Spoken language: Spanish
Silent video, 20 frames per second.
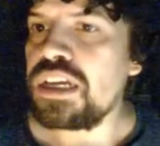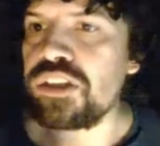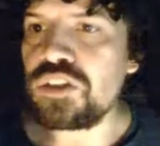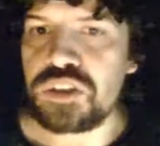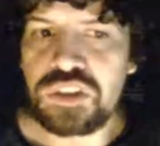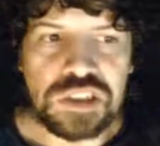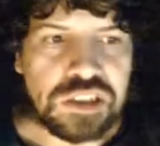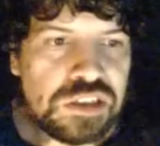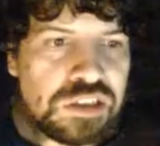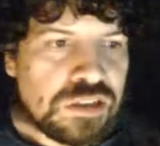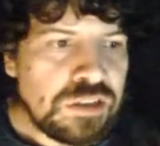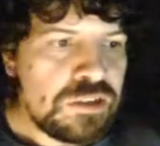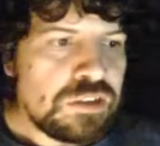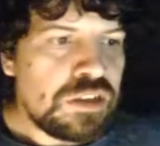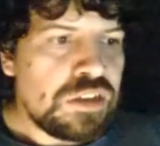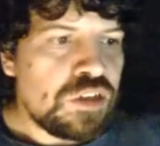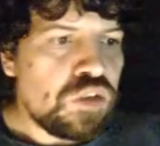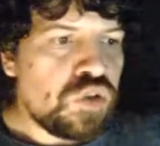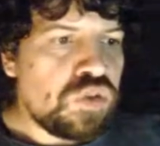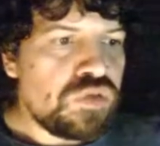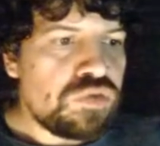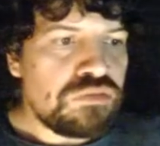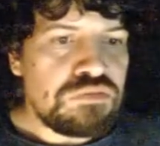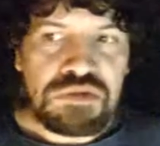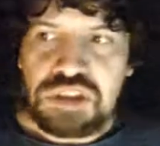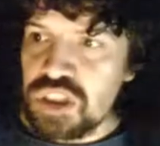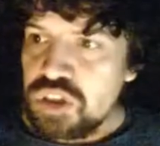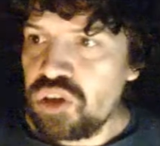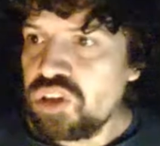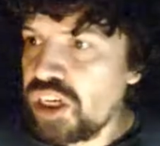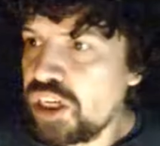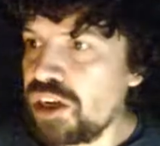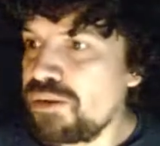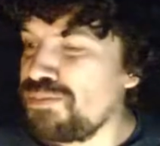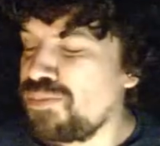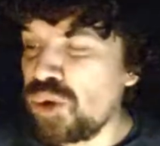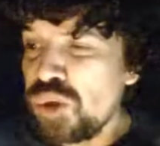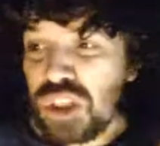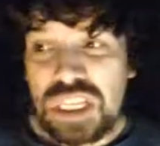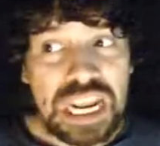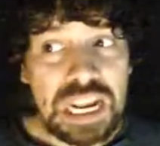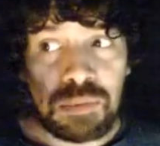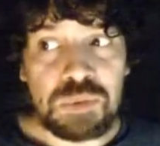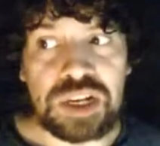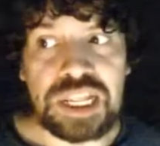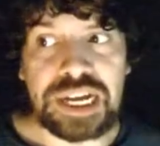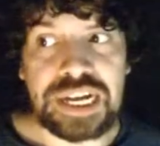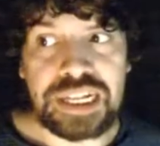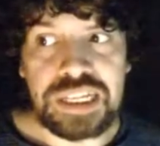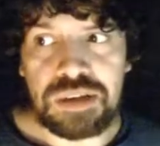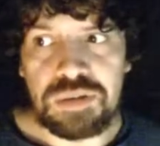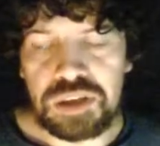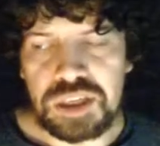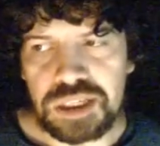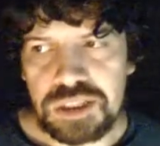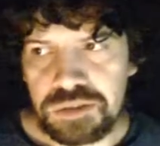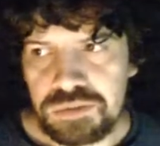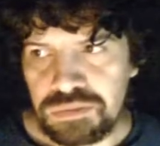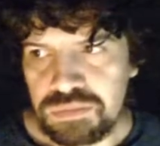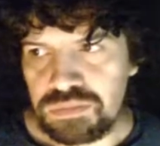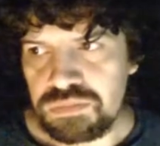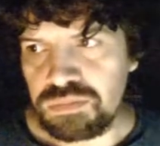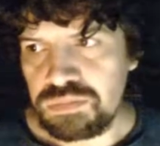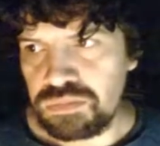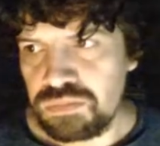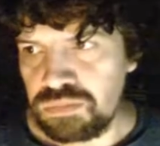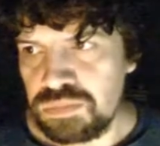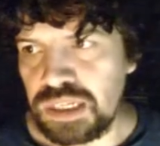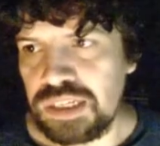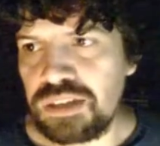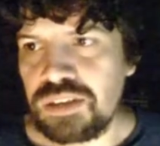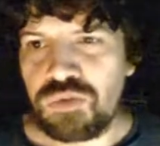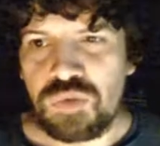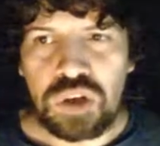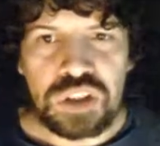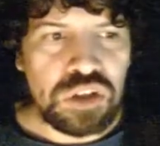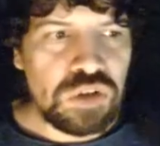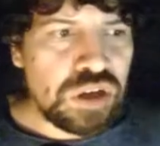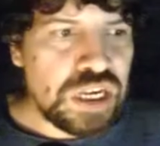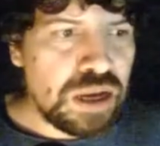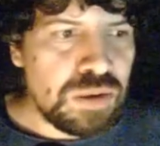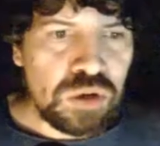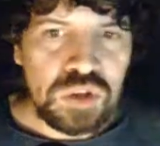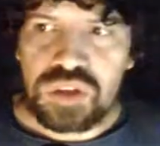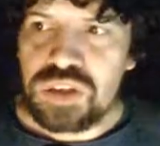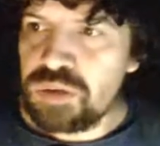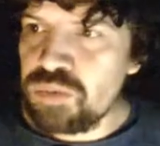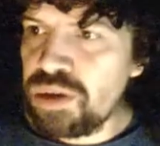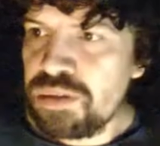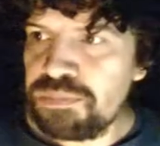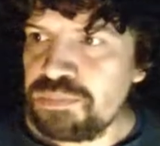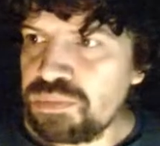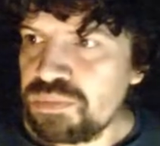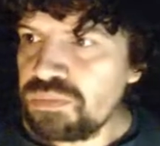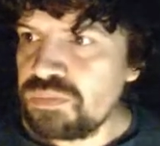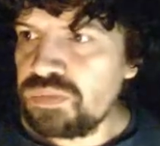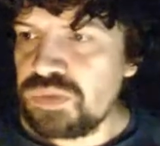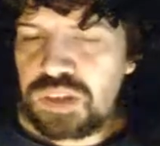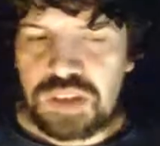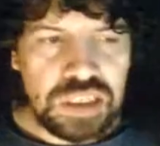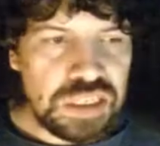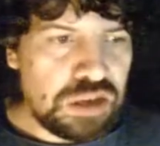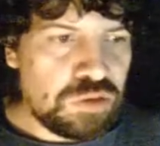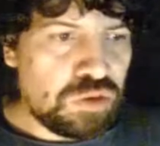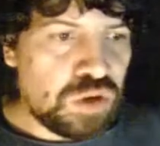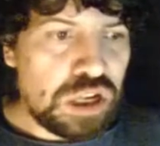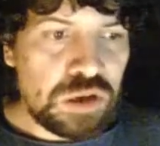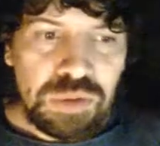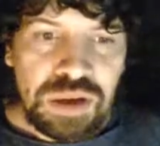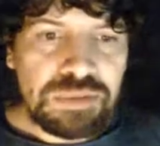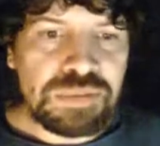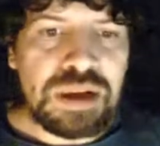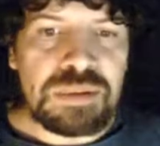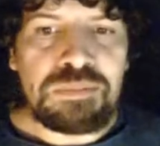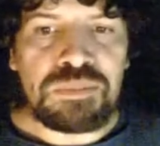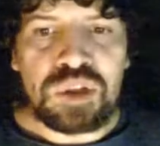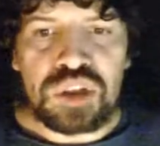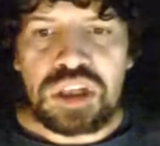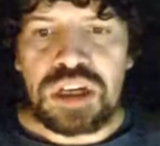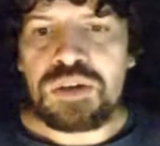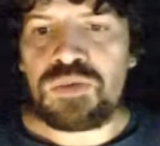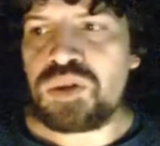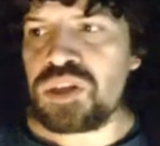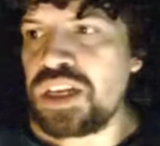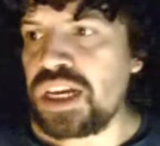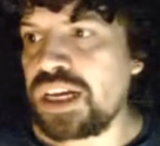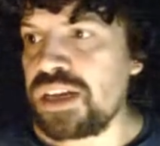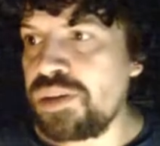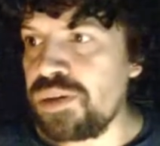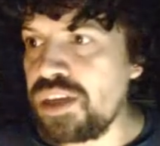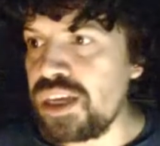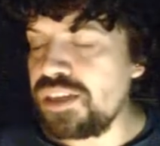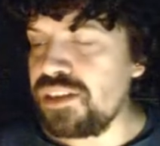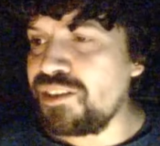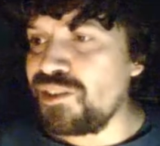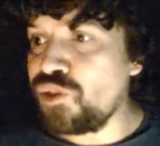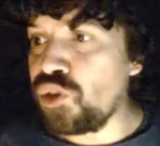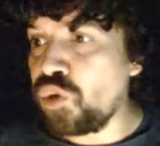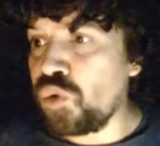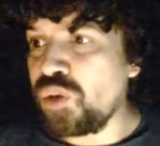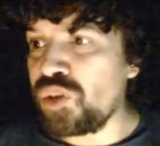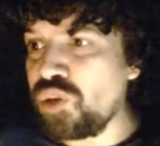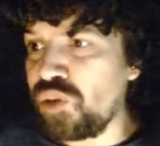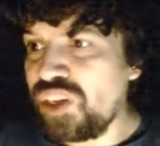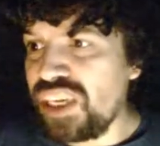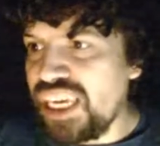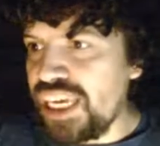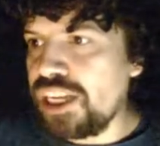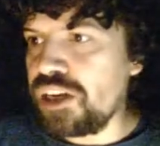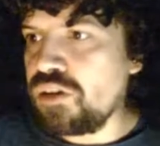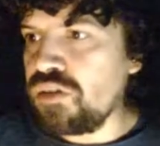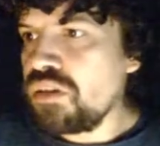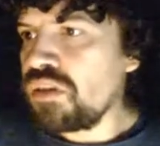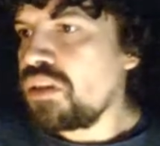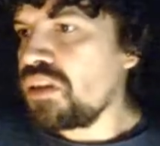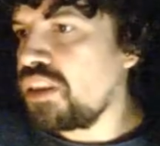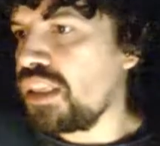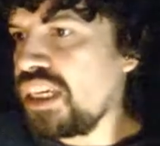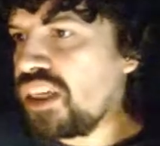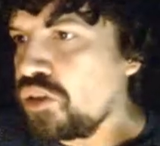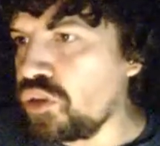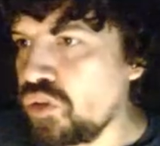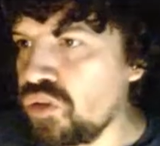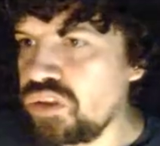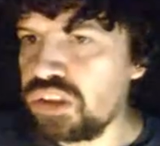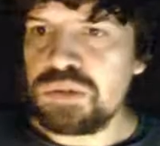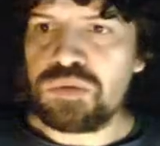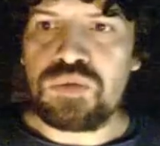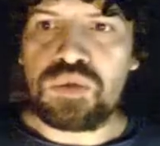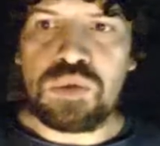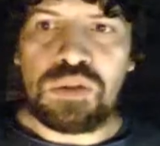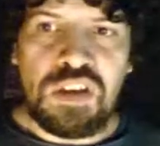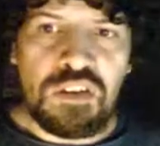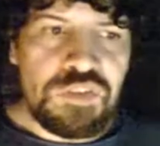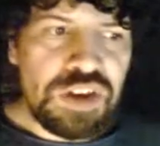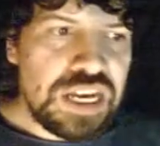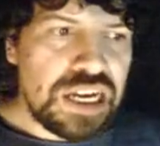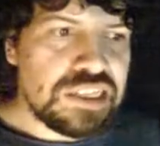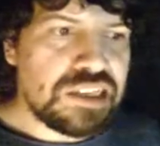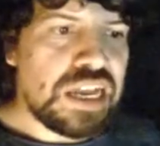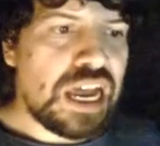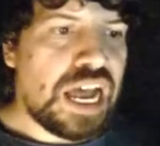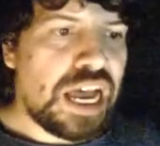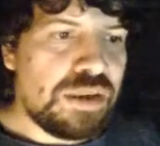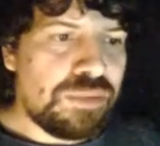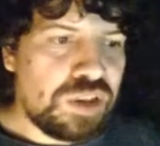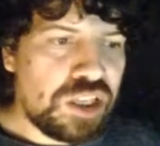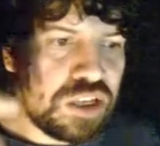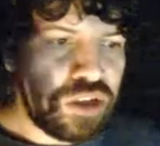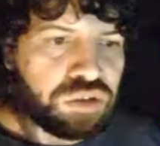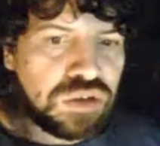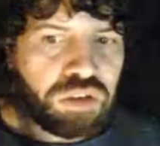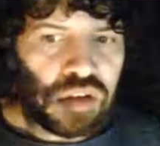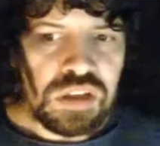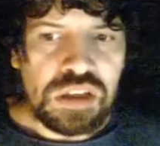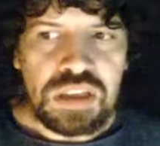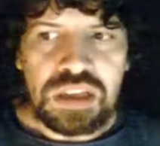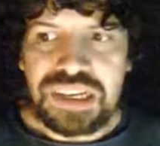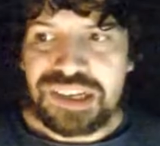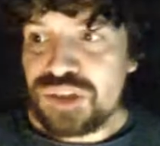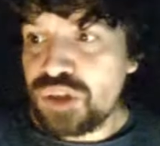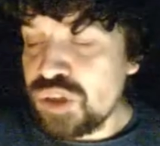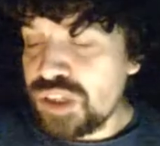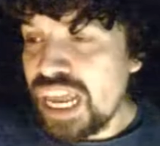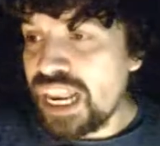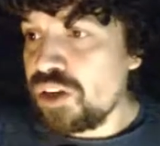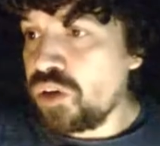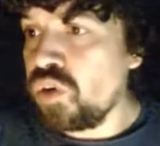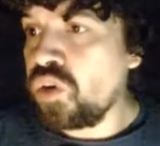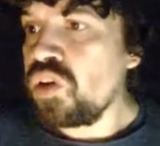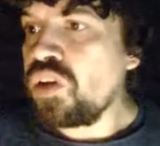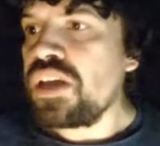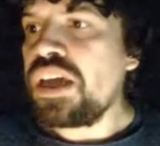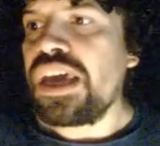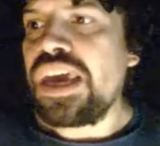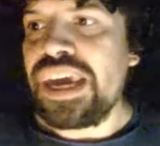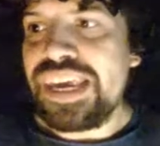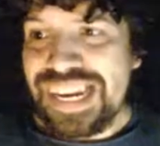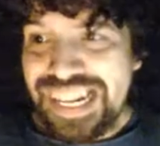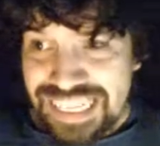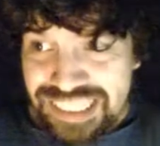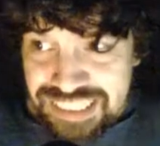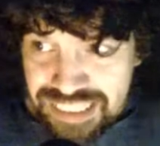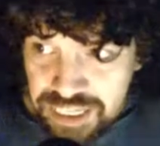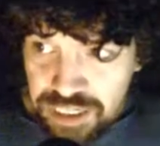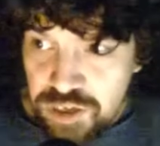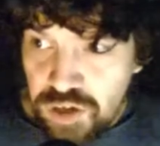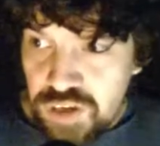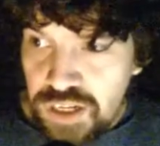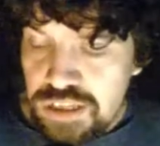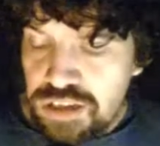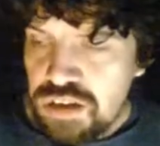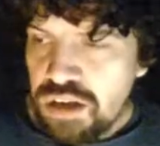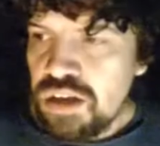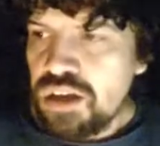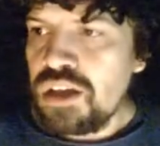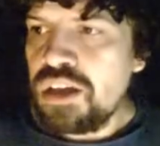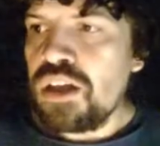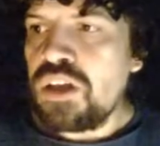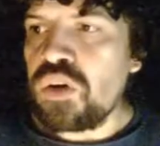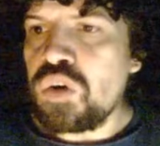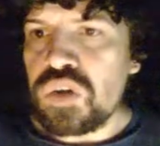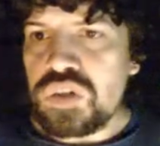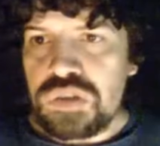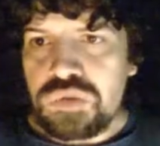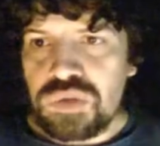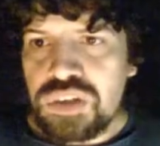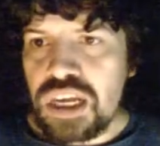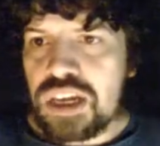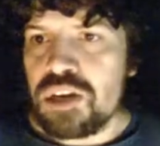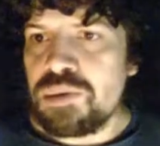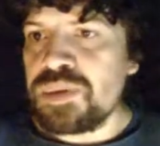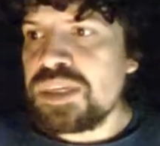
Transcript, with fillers: Entonces, si yo quiero, puedo tener buena calidad de video. ¿Bien? Cuando grabo con la web, con la webcam puedo tener buena calidad de video. De hecho, cuando quiero, de hecho, si tú te fijas, hay videos que yo salgo en exteriores con una